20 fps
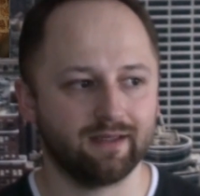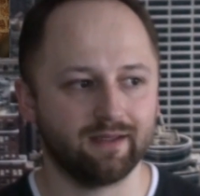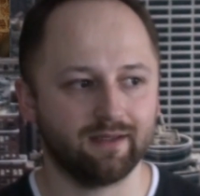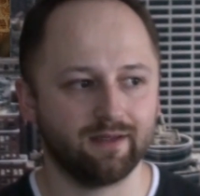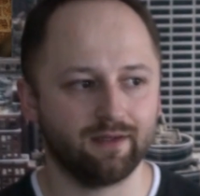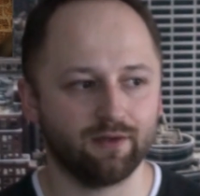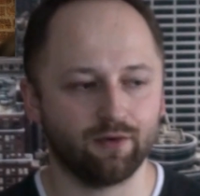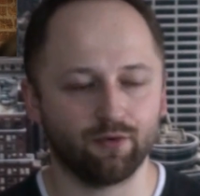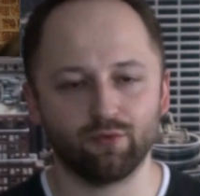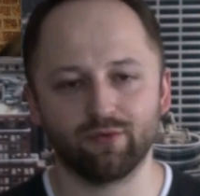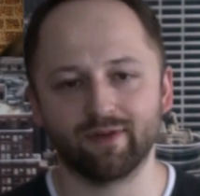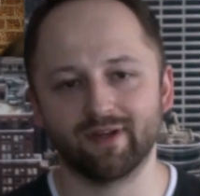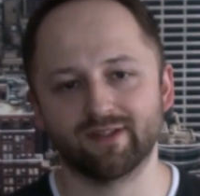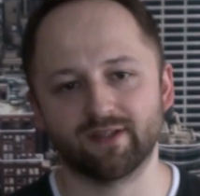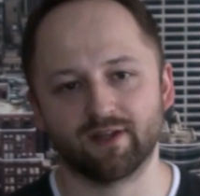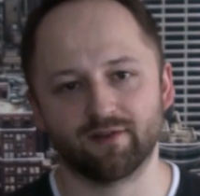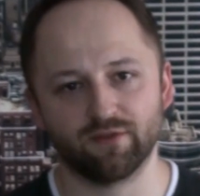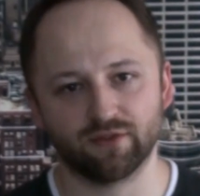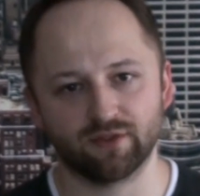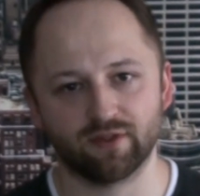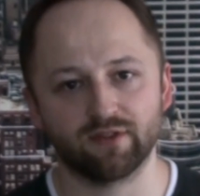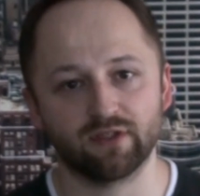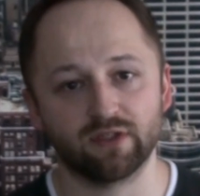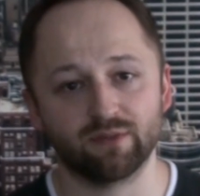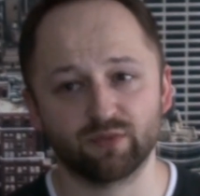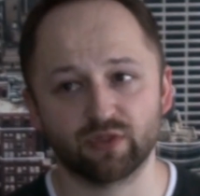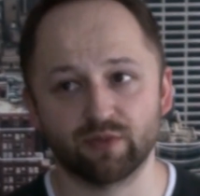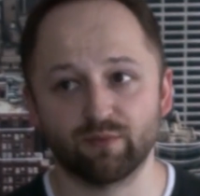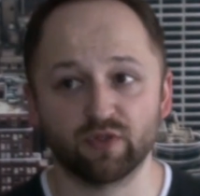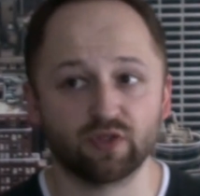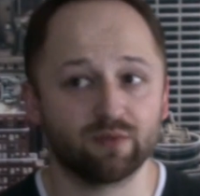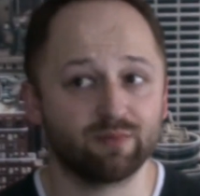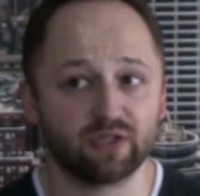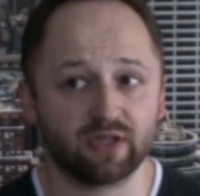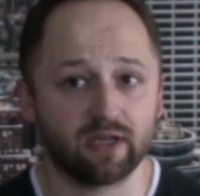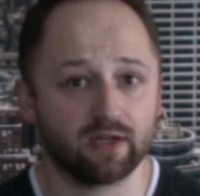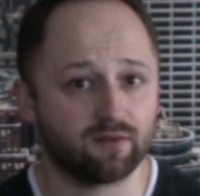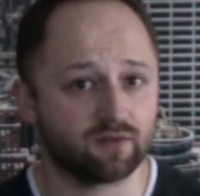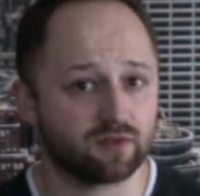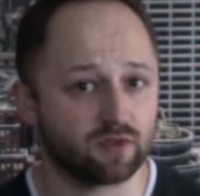i ogólnie zachwycony tym, że może być
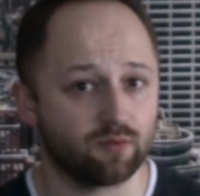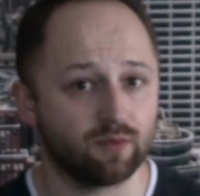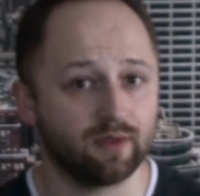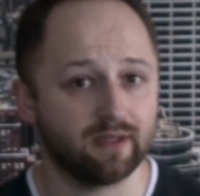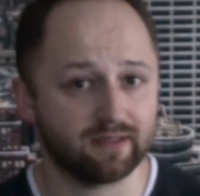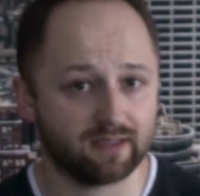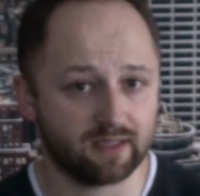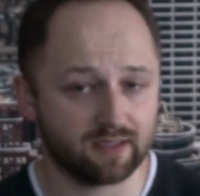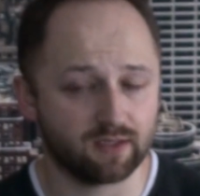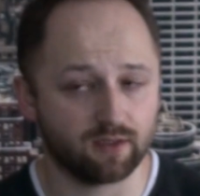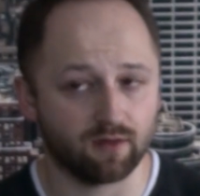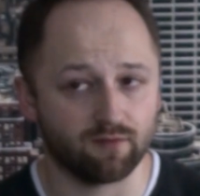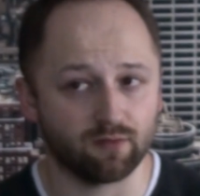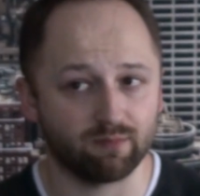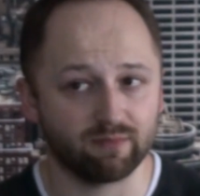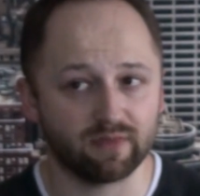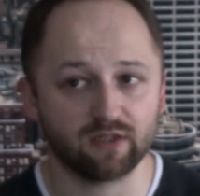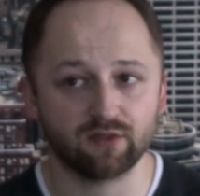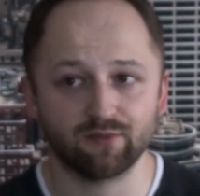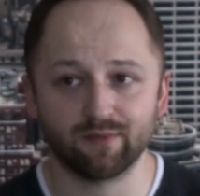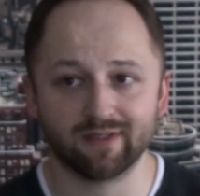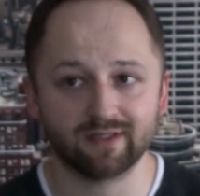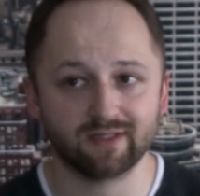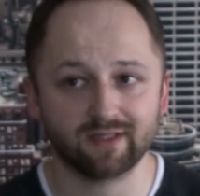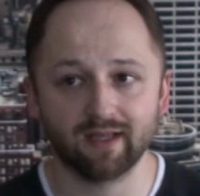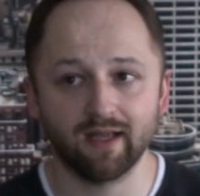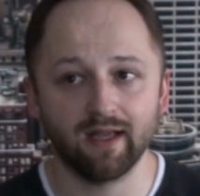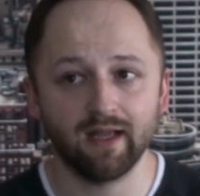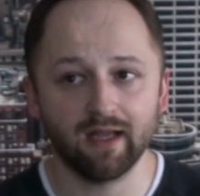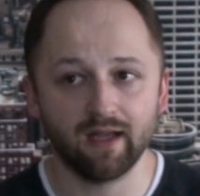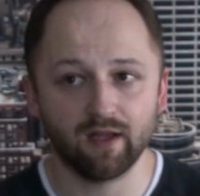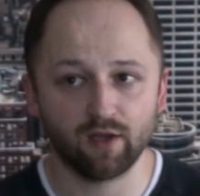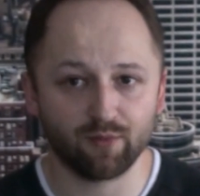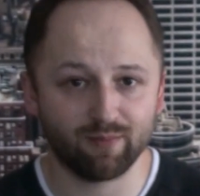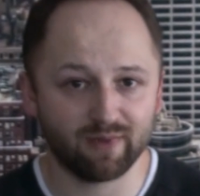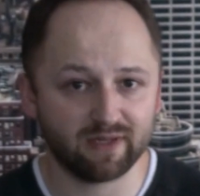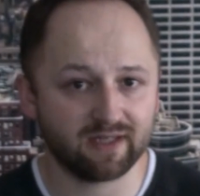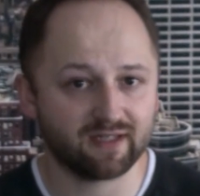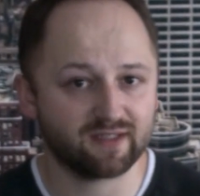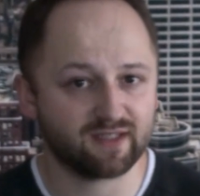kierowcą testowym. Natomiast
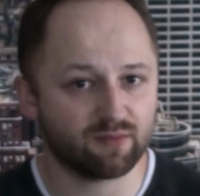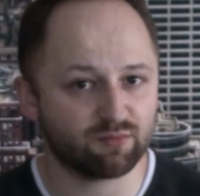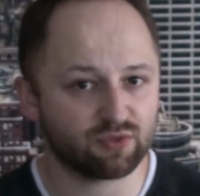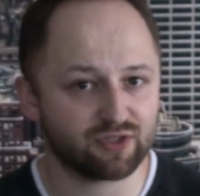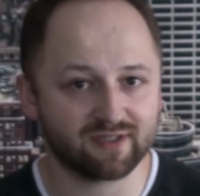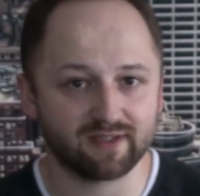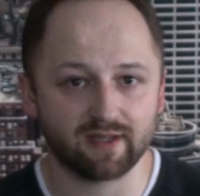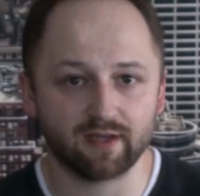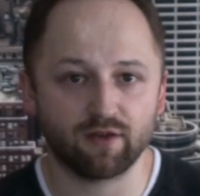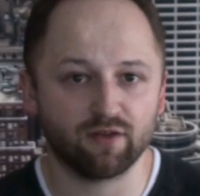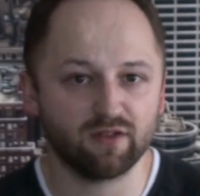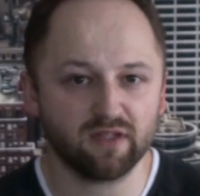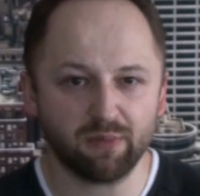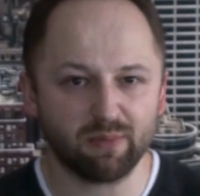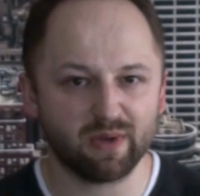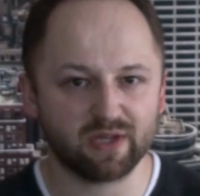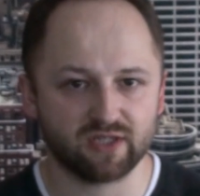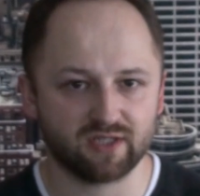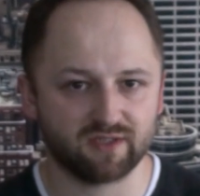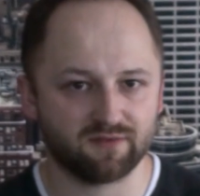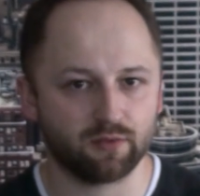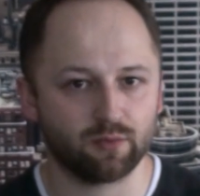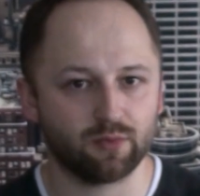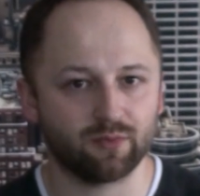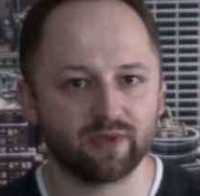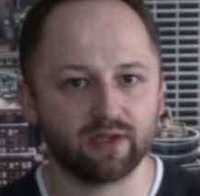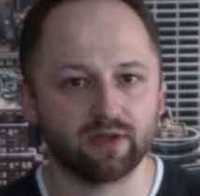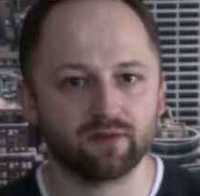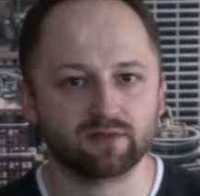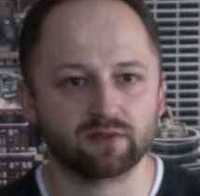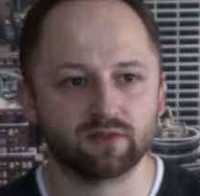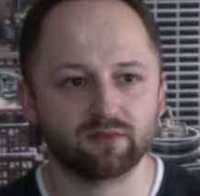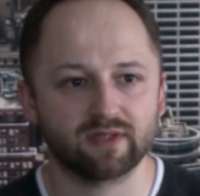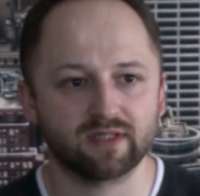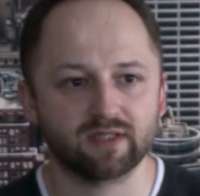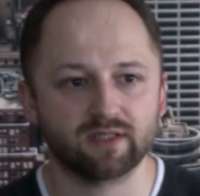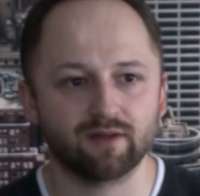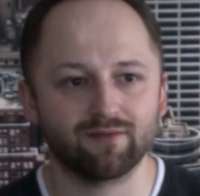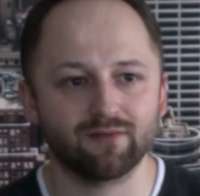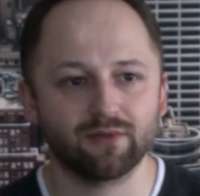Robert, jak sam przyznaje, on nie będzie zwykłym kierowcą
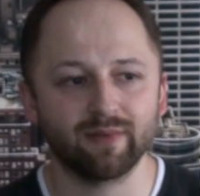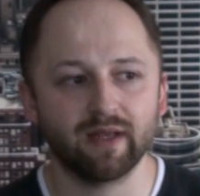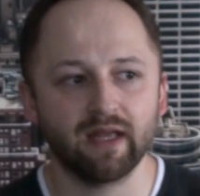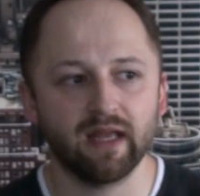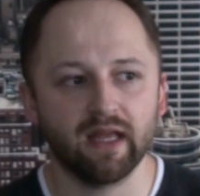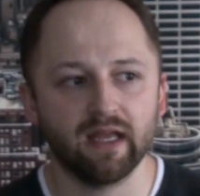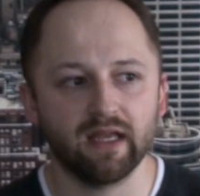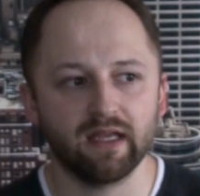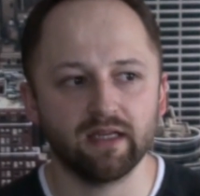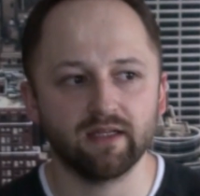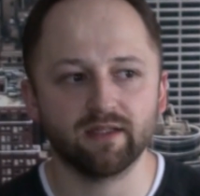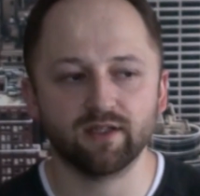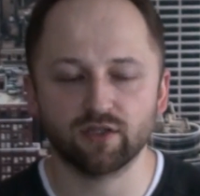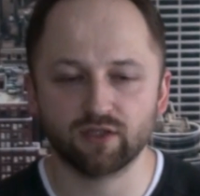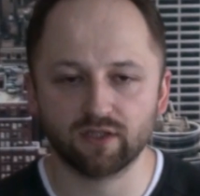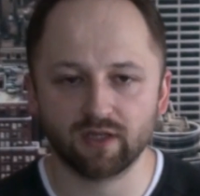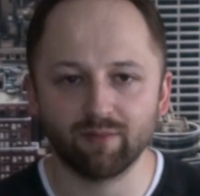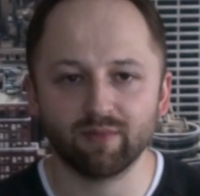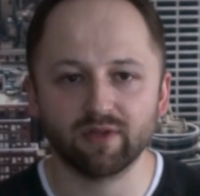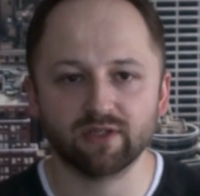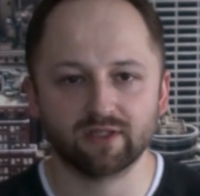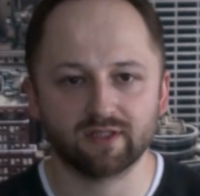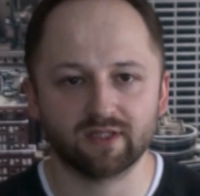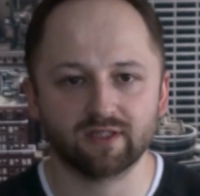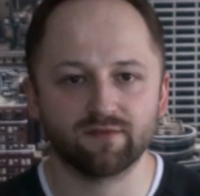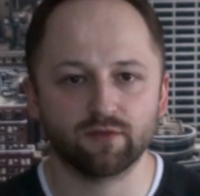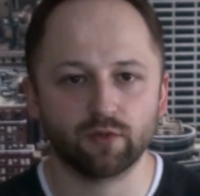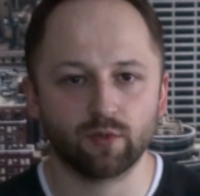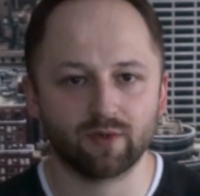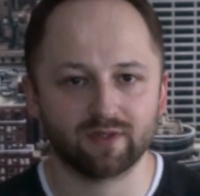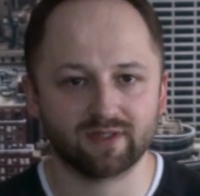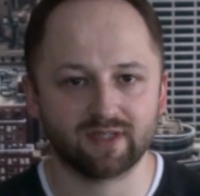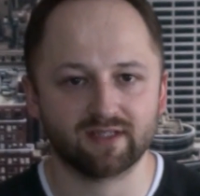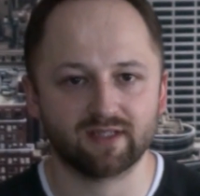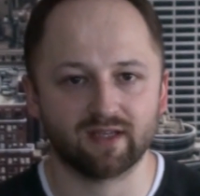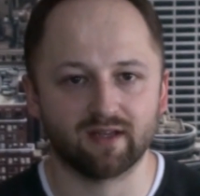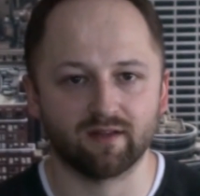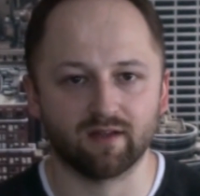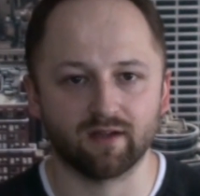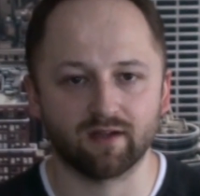testowym i też nie będzie na zwykłych
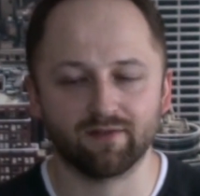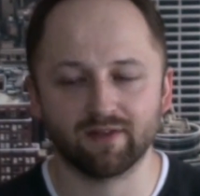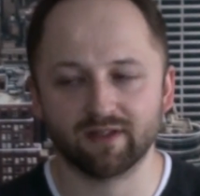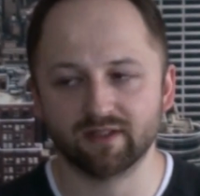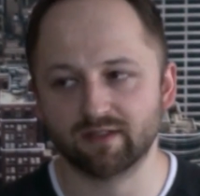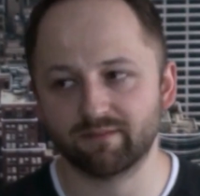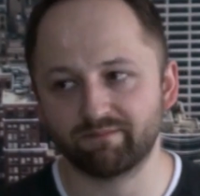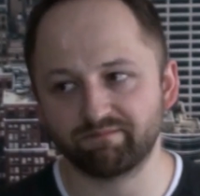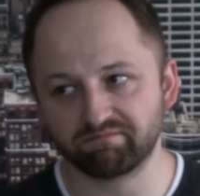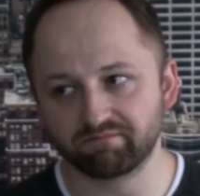zasadach, więc